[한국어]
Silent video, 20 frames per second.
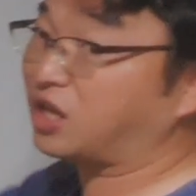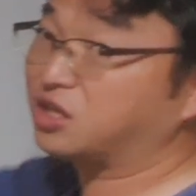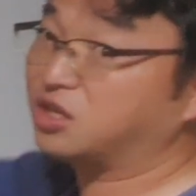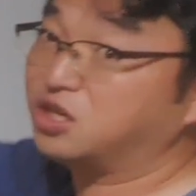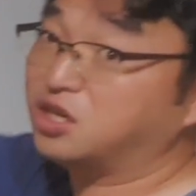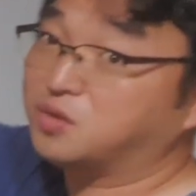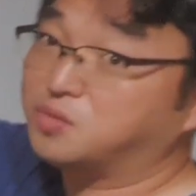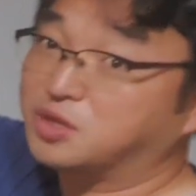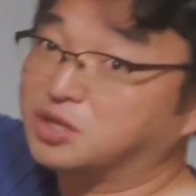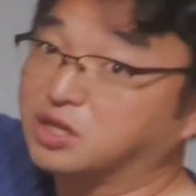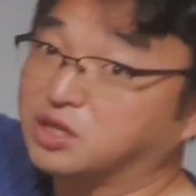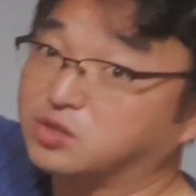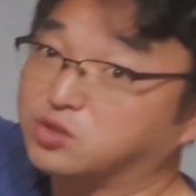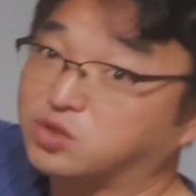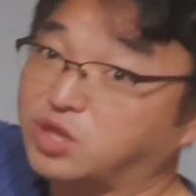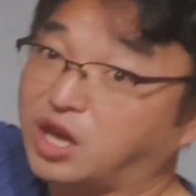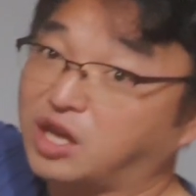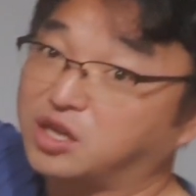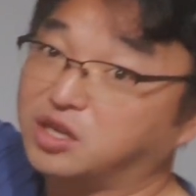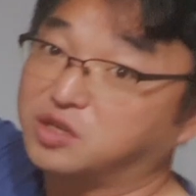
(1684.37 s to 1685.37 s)
다
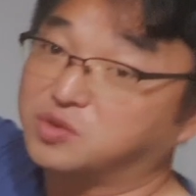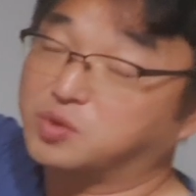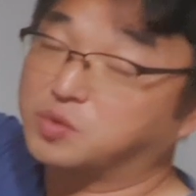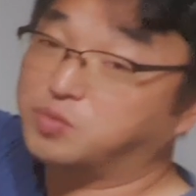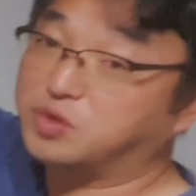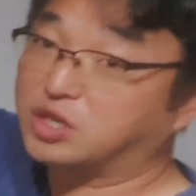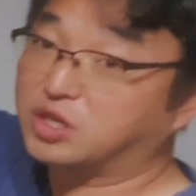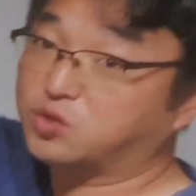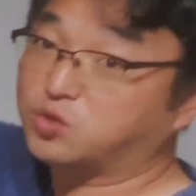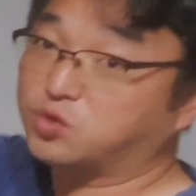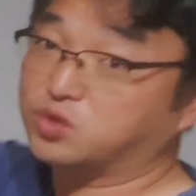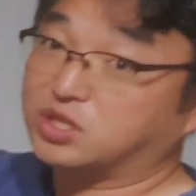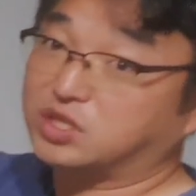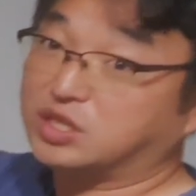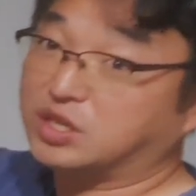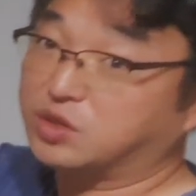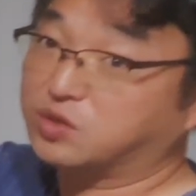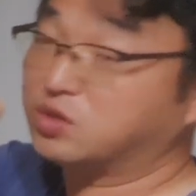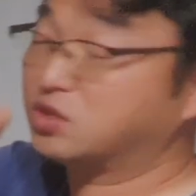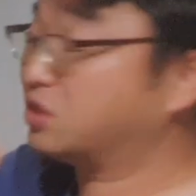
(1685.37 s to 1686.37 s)
열려버리겠죠. 다 열리면 비가 들어오잖아요.